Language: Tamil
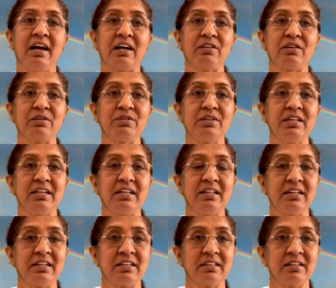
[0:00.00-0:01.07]
அதாவது
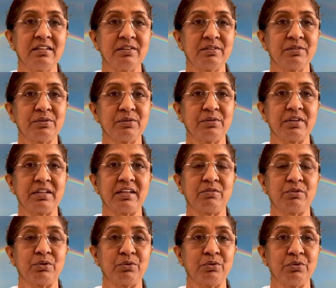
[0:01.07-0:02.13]
இல்லறத்தில் இருக்கக்கூடிய
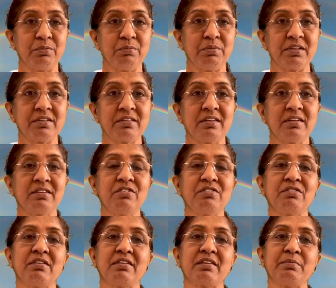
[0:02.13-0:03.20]
ஒரு குடும்பஸ்தருக்கு
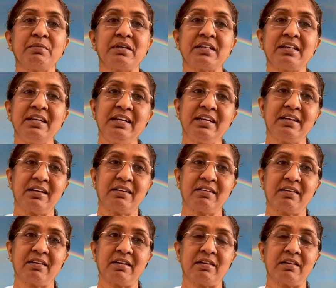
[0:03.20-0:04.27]
சொல்கிற மாதிரி
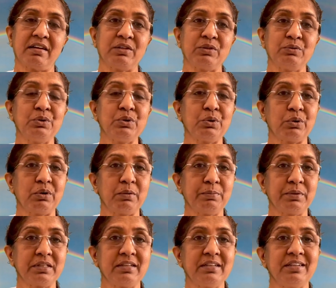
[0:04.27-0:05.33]
காட்டிருக்காங்க அதுவும்
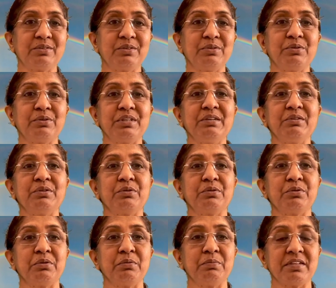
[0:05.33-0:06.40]
குழப்பத்தில் இருக்கக்கூடிய ஒரு
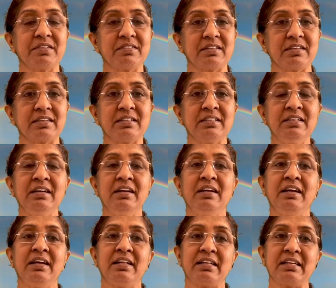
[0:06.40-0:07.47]
குடும்பஸ்தருக்கு
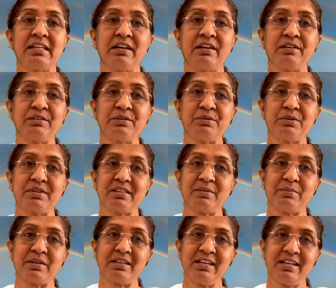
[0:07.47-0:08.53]
இந்த ஞானம் கொடுத்த
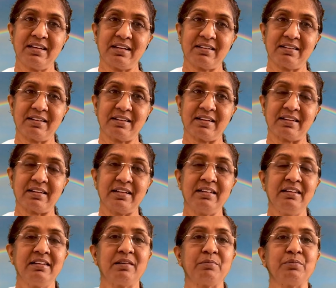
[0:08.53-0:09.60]
மாதிரி காட்டிருக்காங்க
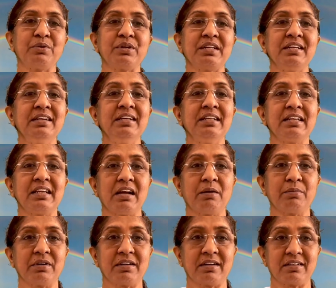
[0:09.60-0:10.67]
இது நம்முடைய
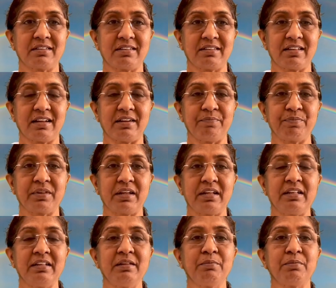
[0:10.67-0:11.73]
ஞாபகார்த்தம் தான்
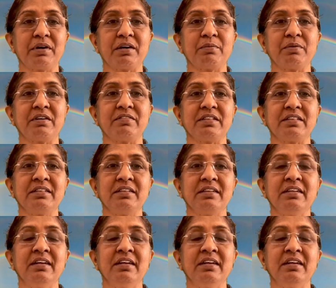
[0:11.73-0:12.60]
அதனால் பாபா வந்து